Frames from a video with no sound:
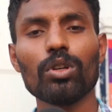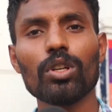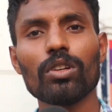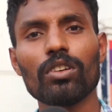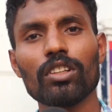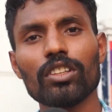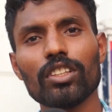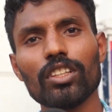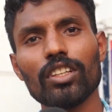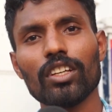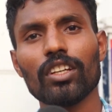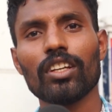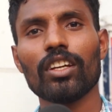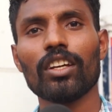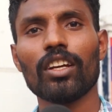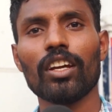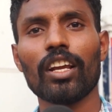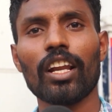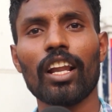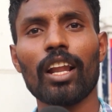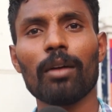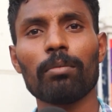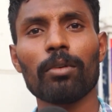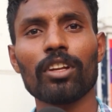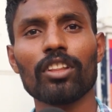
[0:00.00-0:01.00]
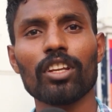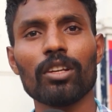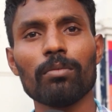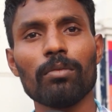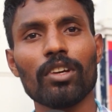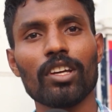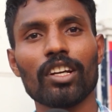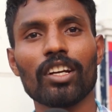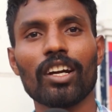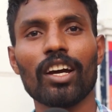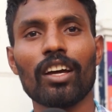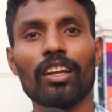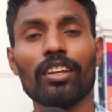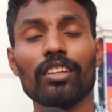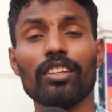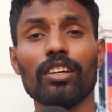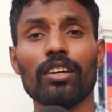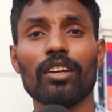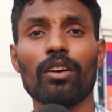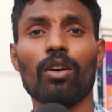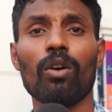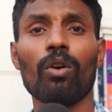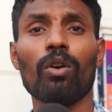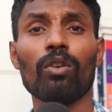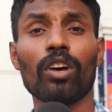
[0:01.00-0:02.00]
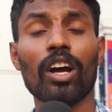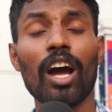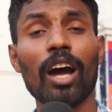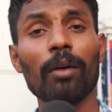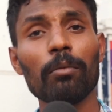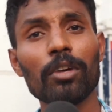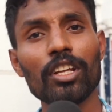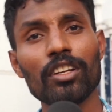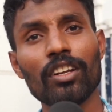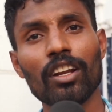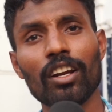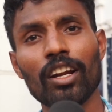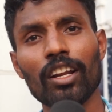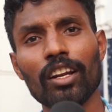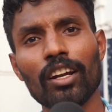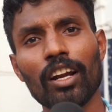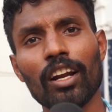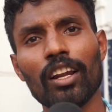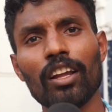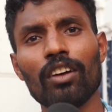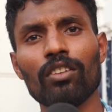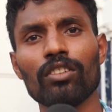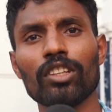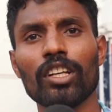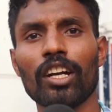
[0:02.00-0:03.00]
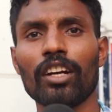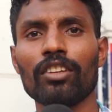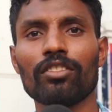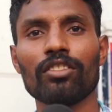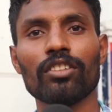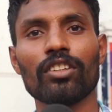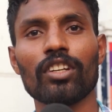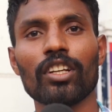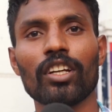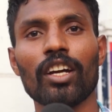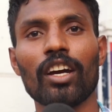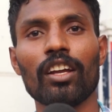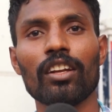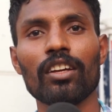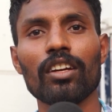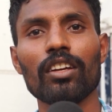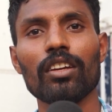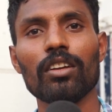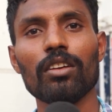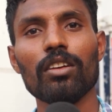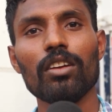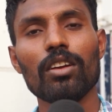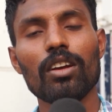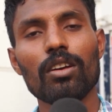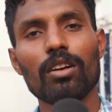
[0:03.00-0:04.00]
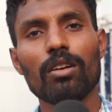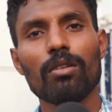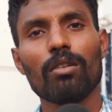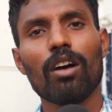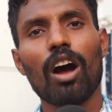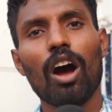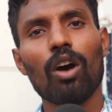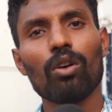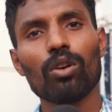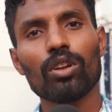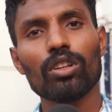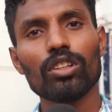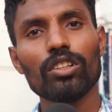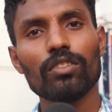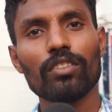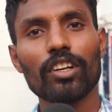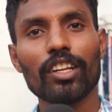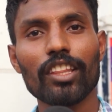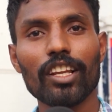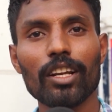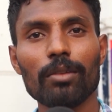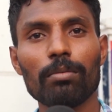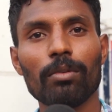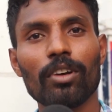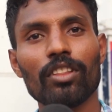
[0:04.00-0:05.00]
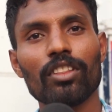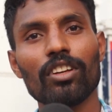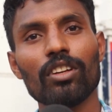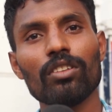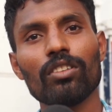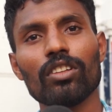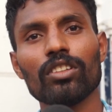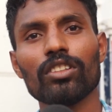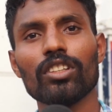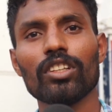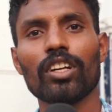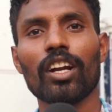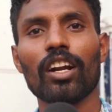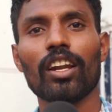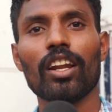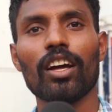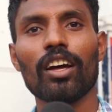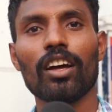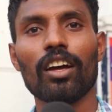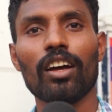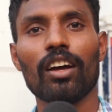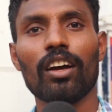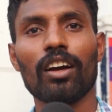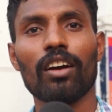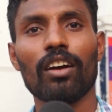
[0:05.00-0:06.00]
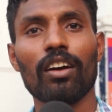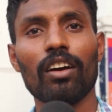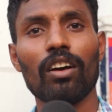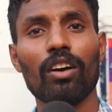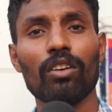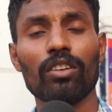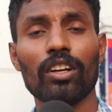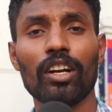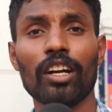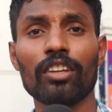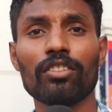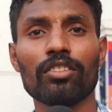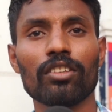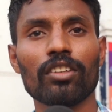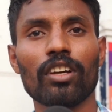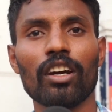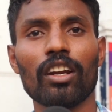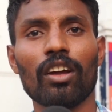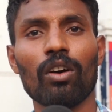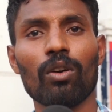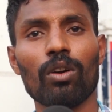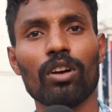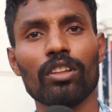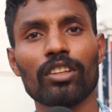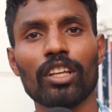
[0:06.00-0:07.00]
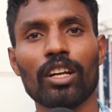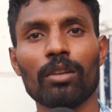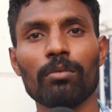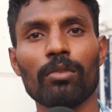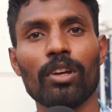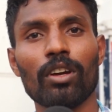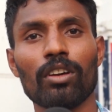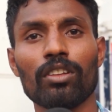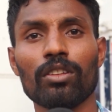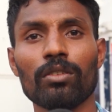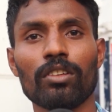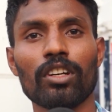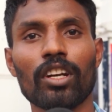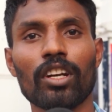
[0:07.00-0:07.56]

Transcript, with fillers: சூரி வந்து எல்லா படத்துலையுமே இருக்காரு இது காமெடினால நல்லா வந்து நடிச்சிட்டு இருக்காரு அவர் வந்து விடுதலை படத்திலும் வந்து நல்லா நடிச்சிருக்காரு அவரோட திறமை இது